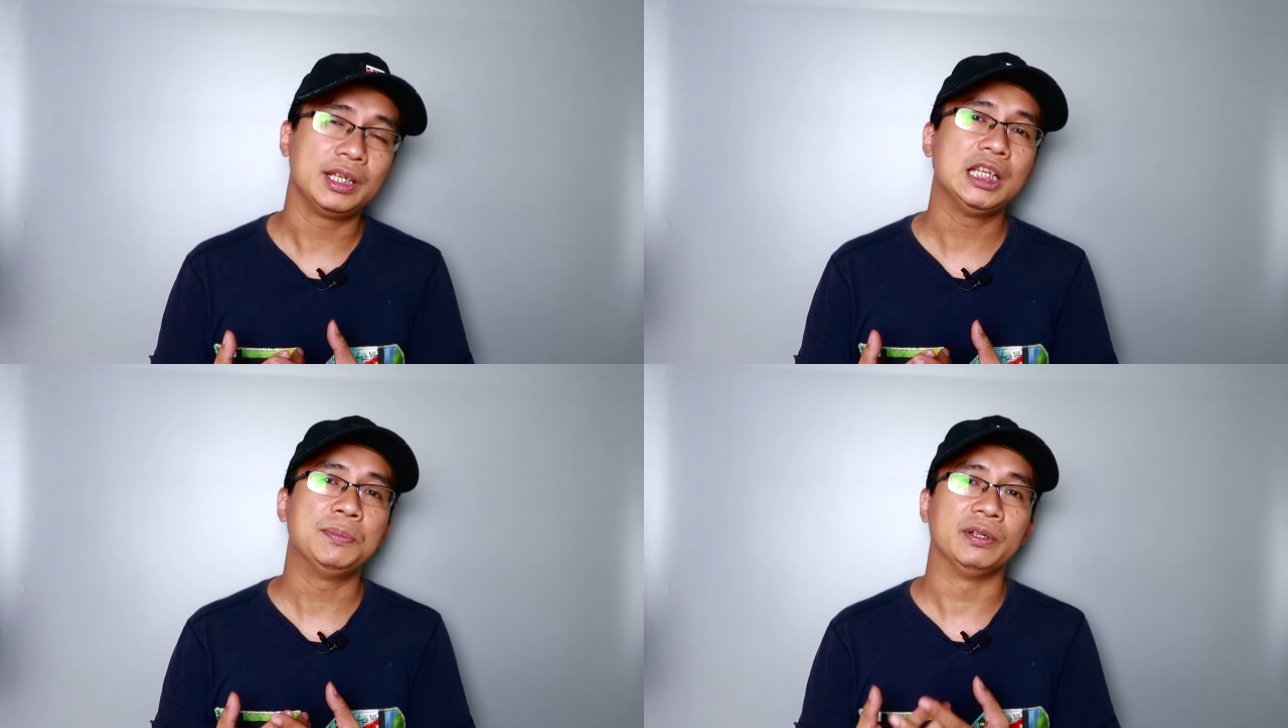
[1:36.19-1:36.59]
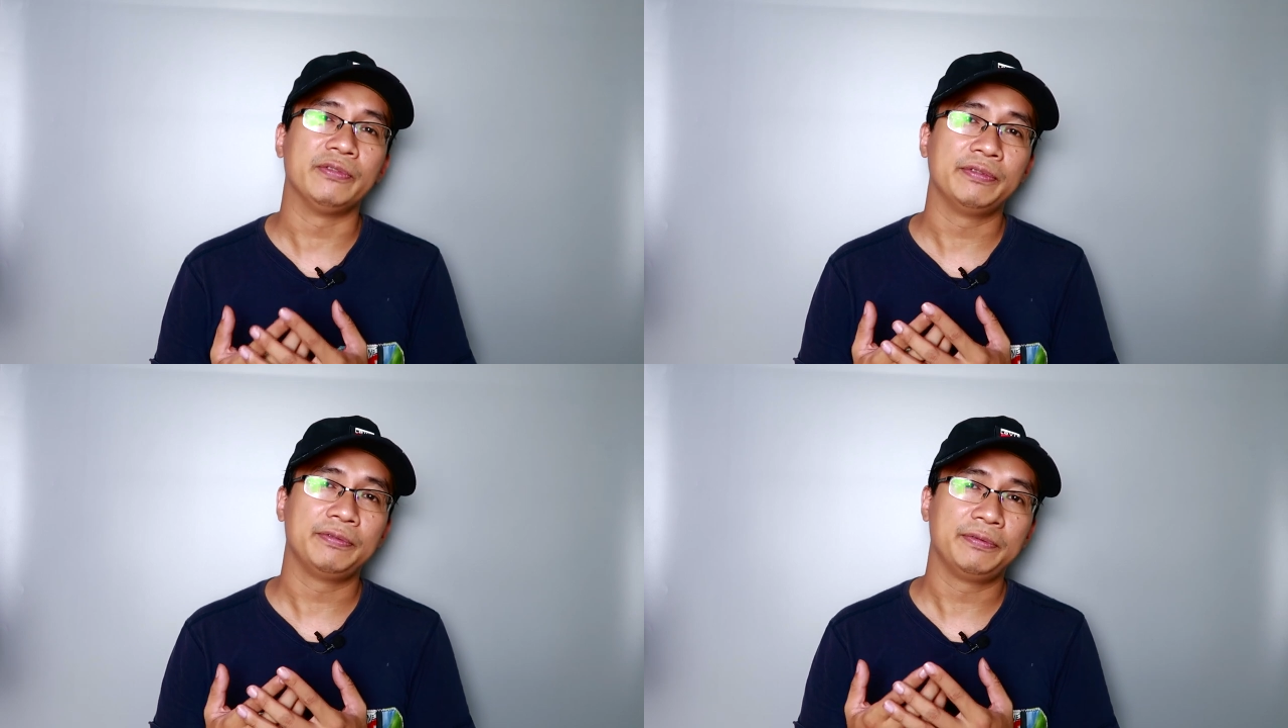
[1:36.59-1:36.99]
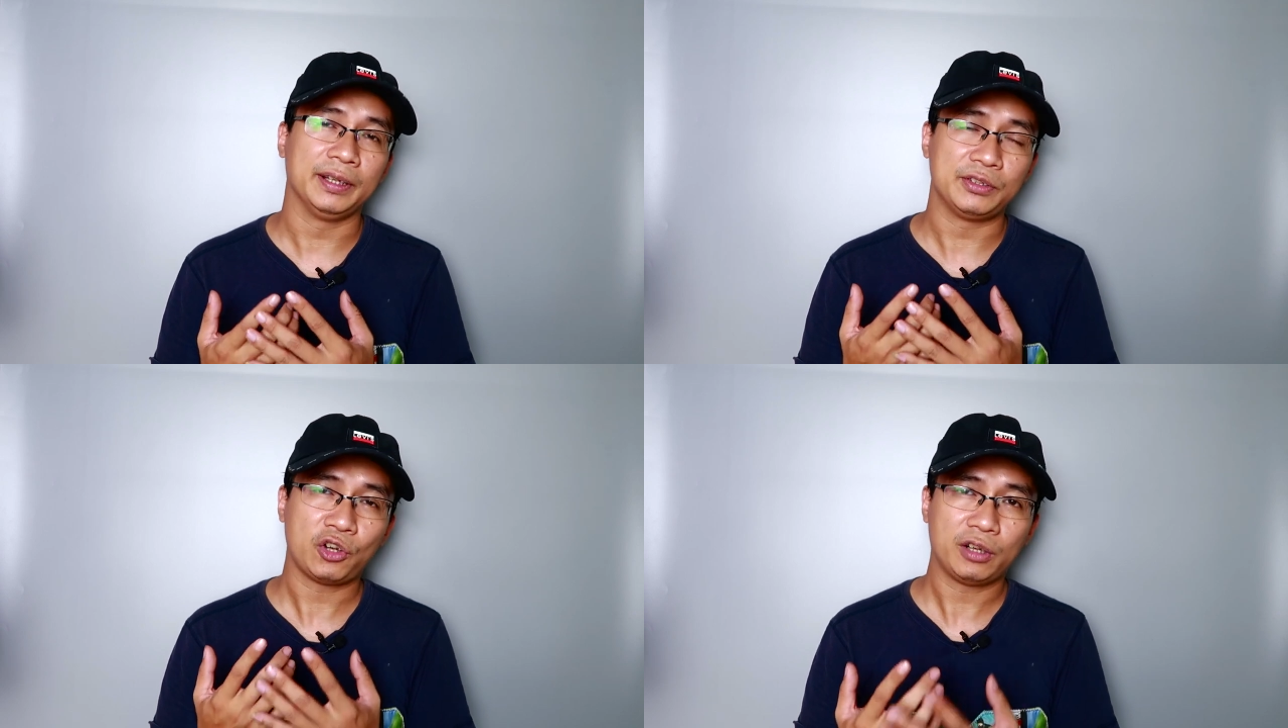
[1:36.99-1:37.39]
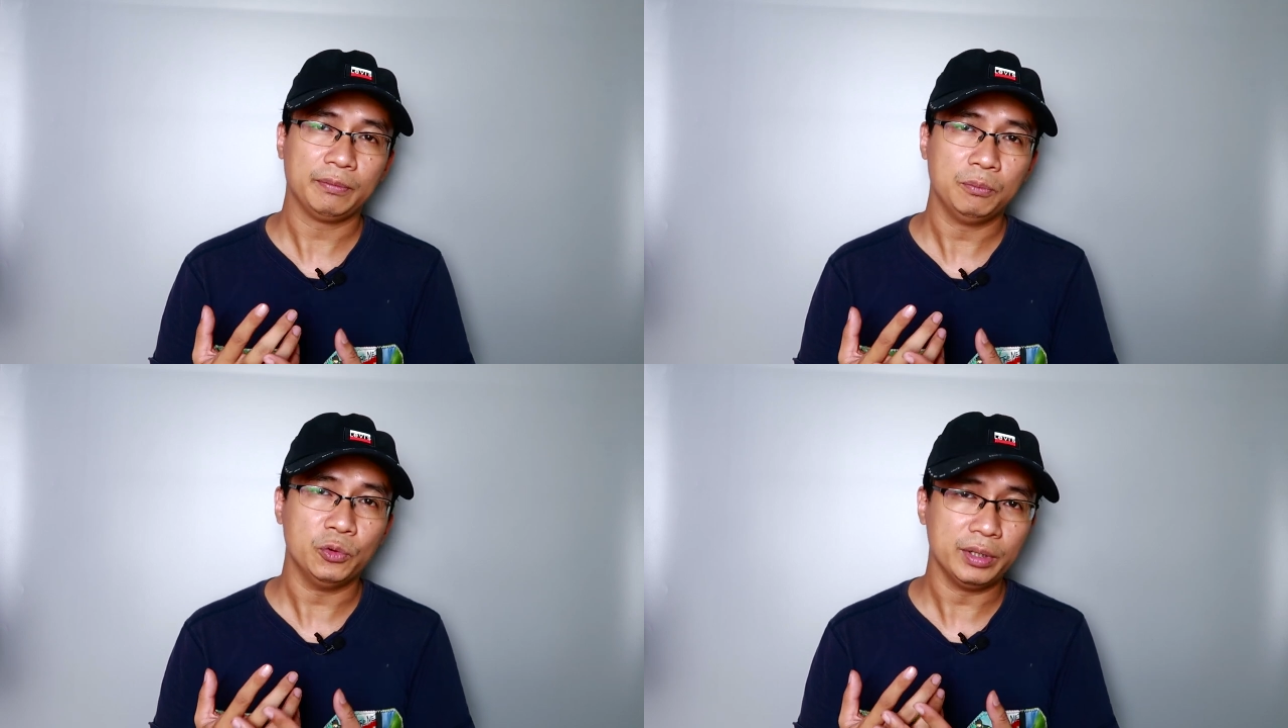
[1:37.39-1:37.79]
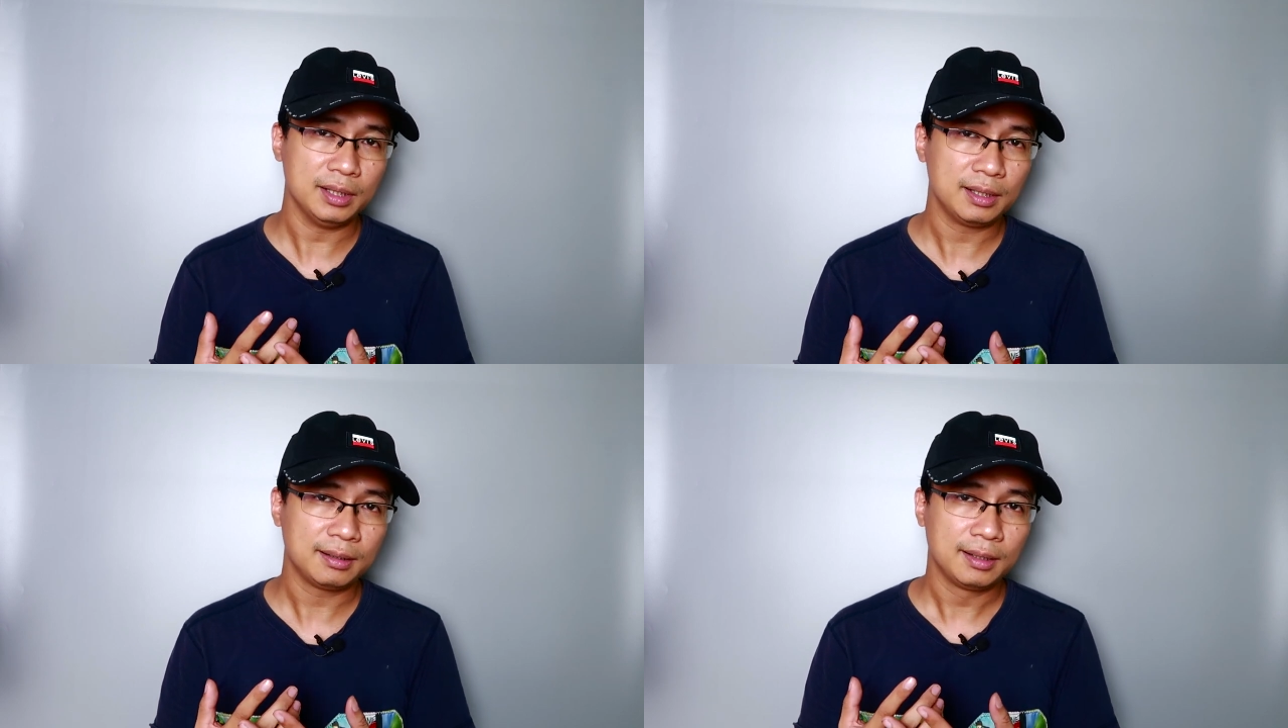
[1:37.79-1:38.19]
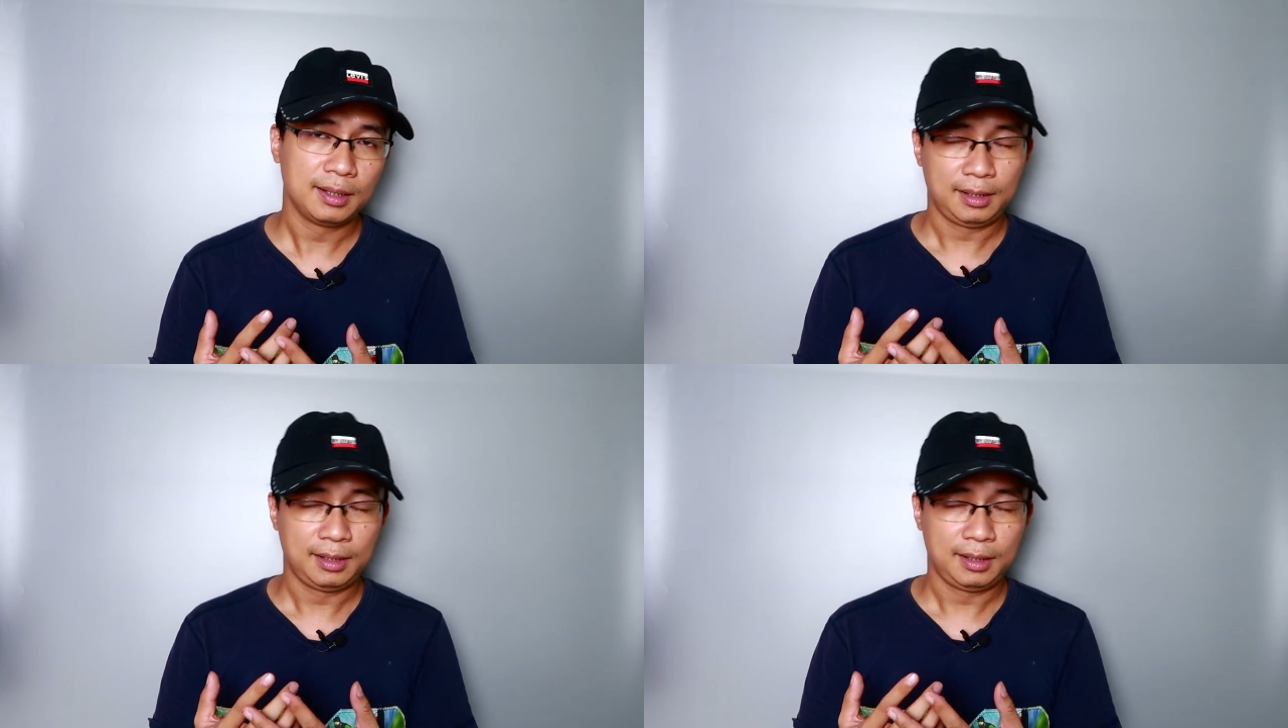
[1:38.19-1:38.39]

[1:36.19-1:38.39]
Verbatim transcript: khi mà phải chọn mùi hương